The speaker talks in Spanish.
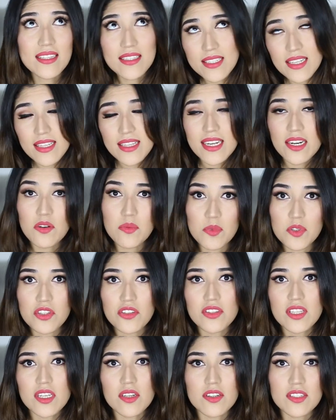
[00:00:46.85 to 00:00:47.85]
etcétera, un
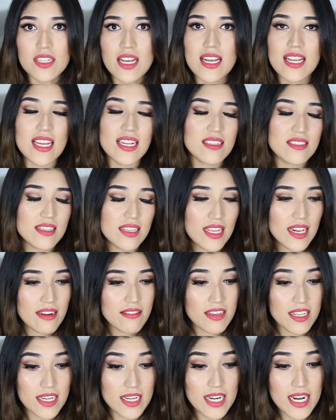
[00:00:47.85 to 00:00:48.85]
montón de cosas que ni siquiera
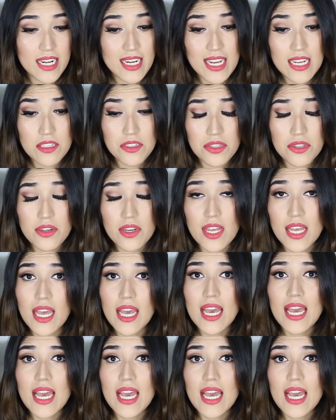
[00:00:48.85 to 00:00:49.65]
vienen al caso.